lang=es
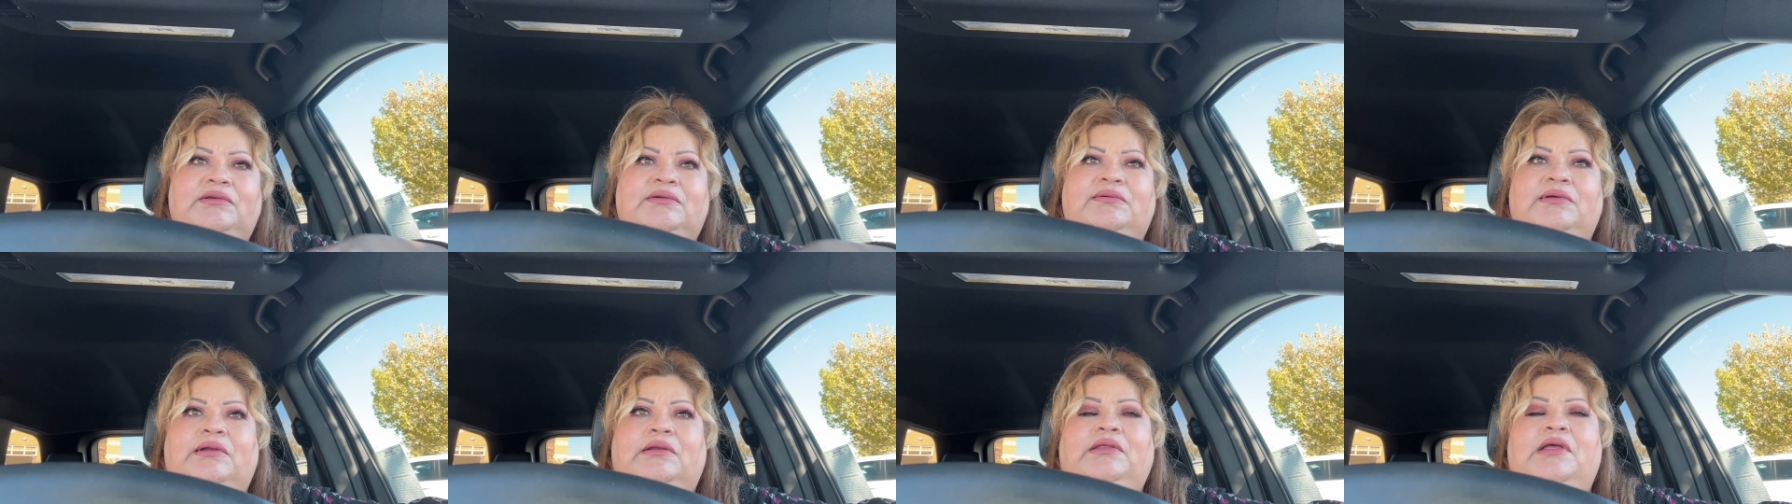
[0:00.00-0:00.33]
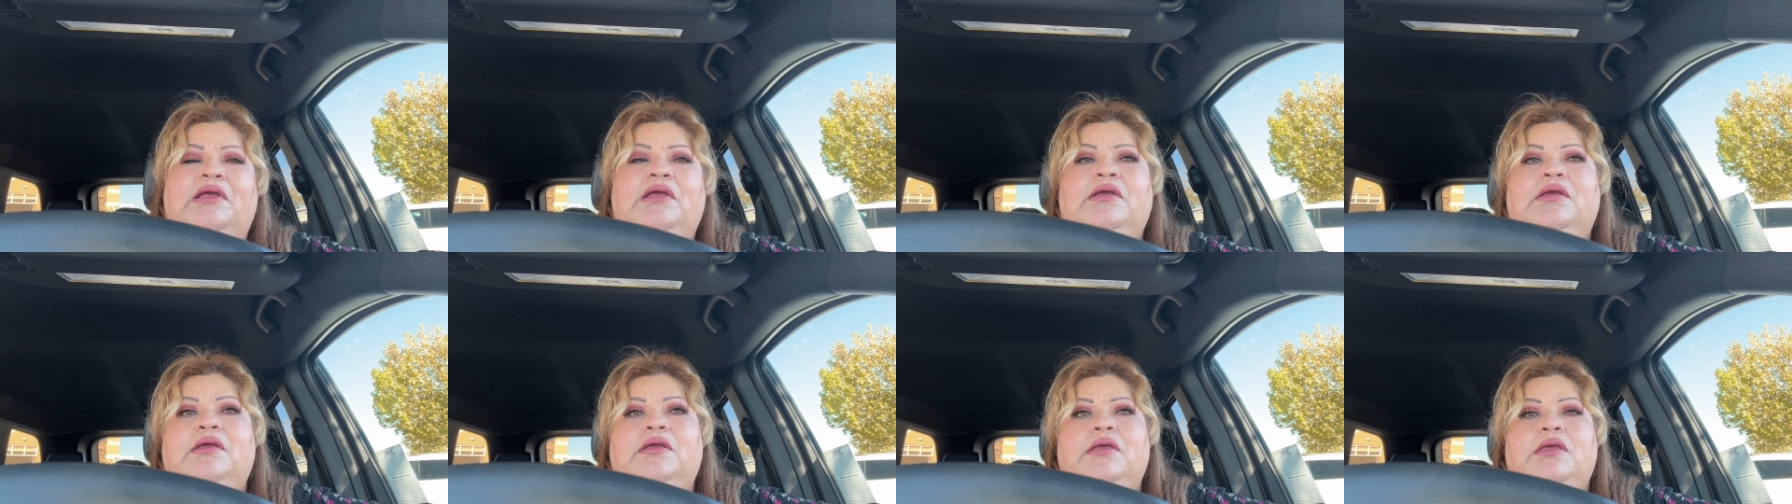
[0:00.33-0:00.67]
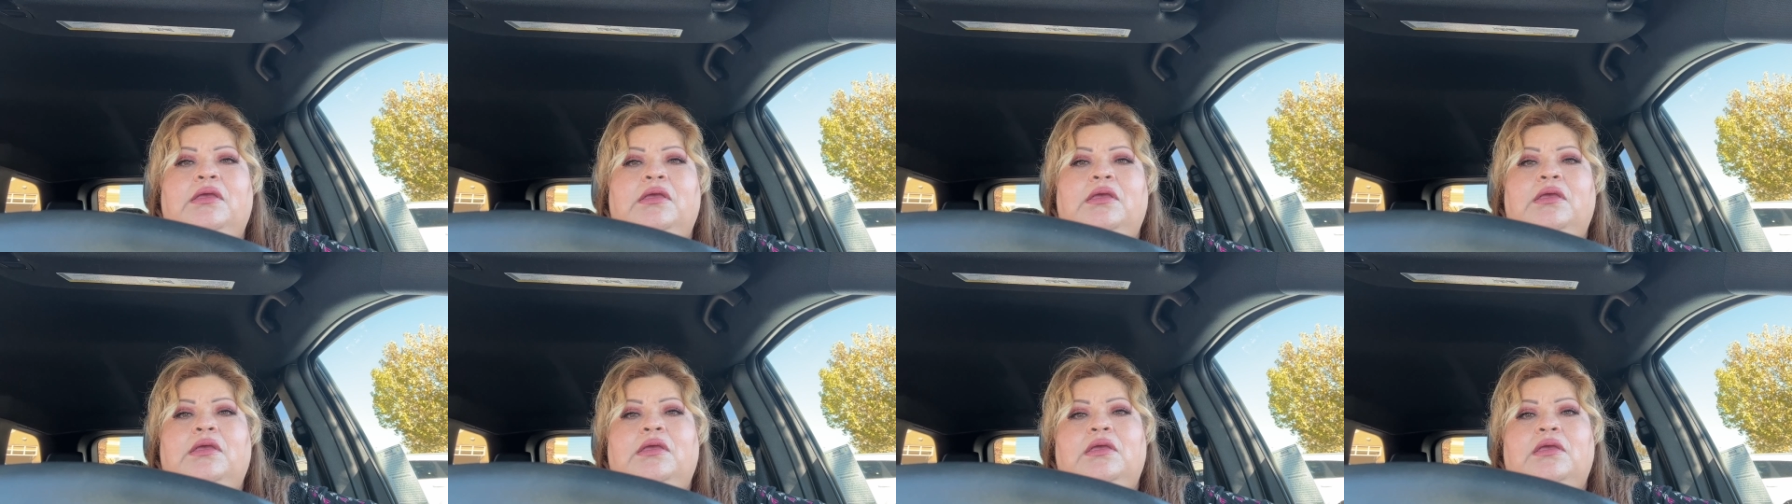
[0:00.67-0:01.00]
¿verdad?
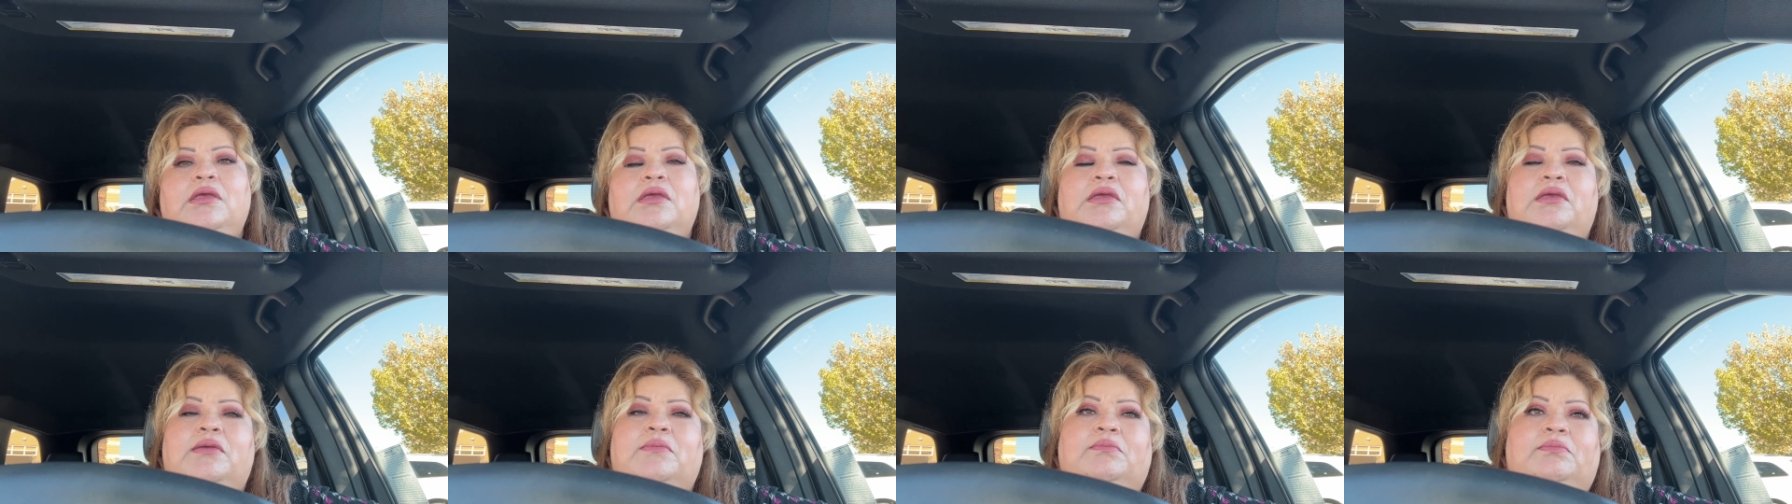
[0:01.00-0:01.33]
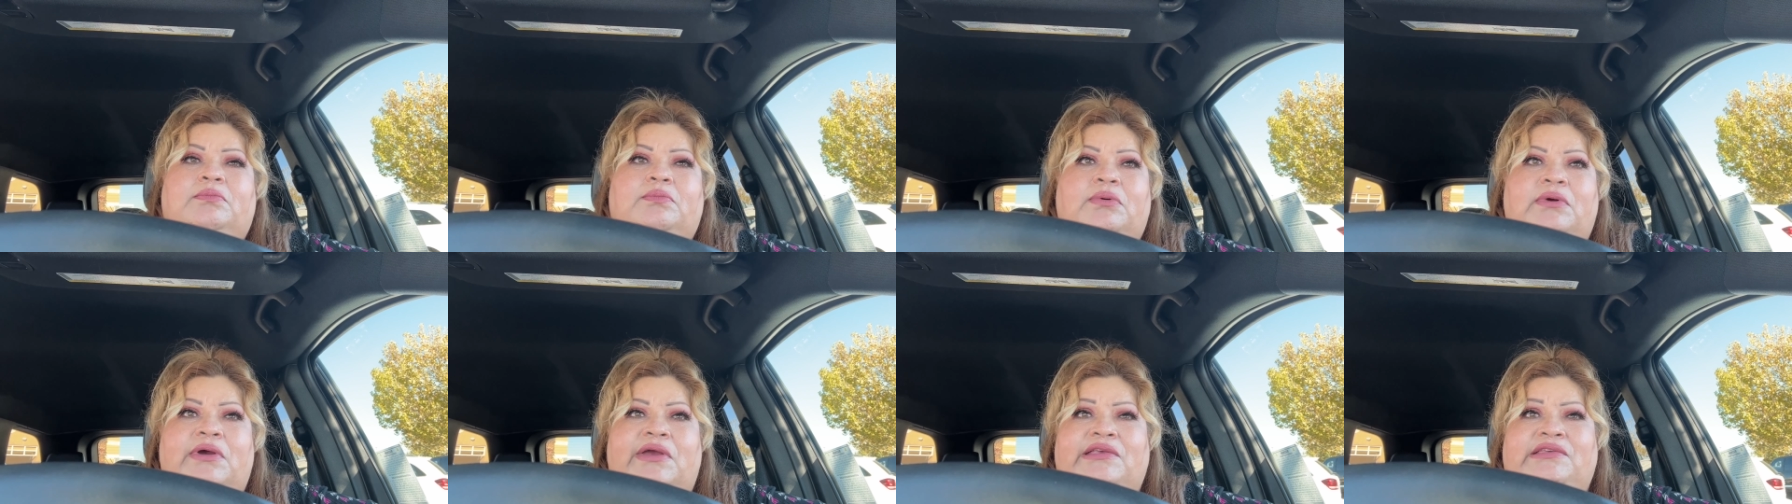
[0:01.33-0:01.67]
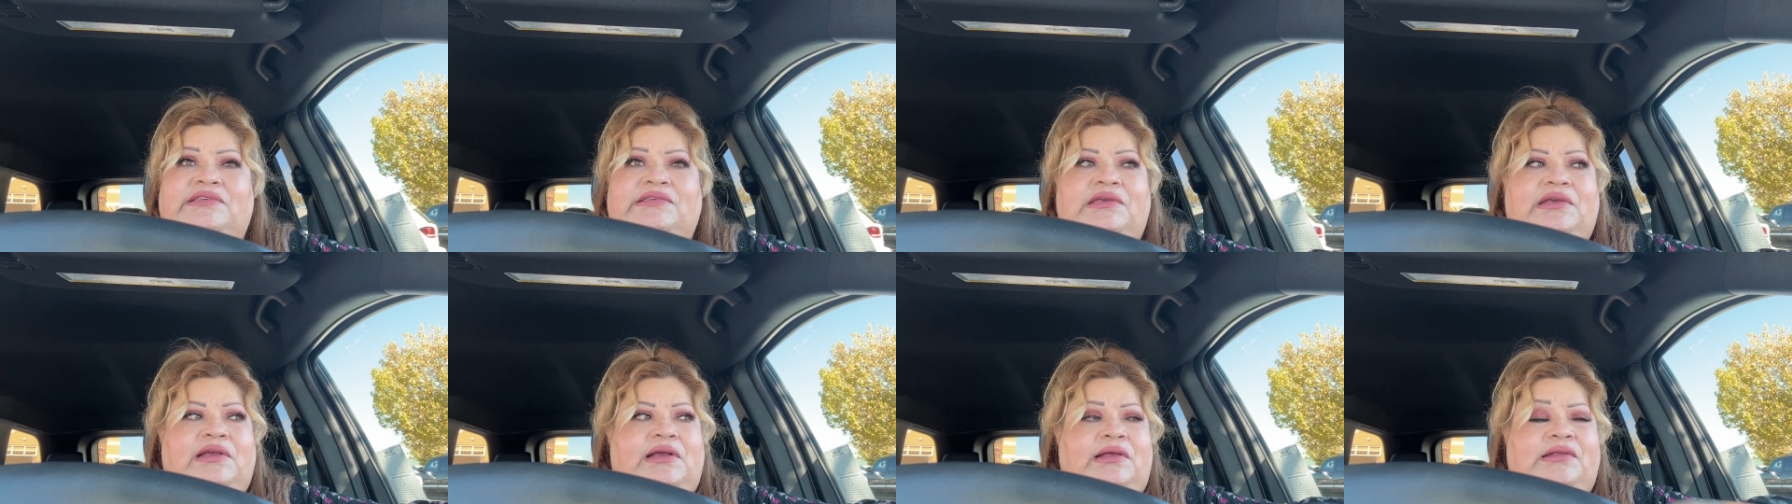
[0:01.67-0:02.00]
Pues
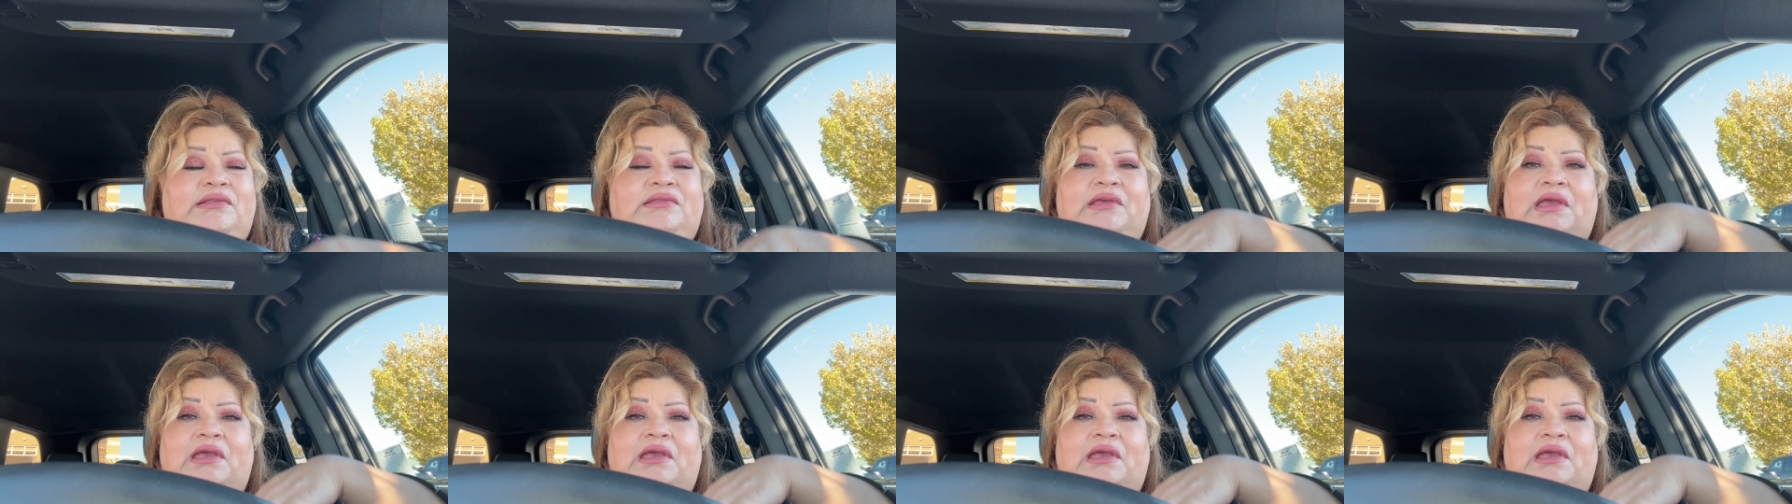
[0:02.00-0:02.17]
chicas,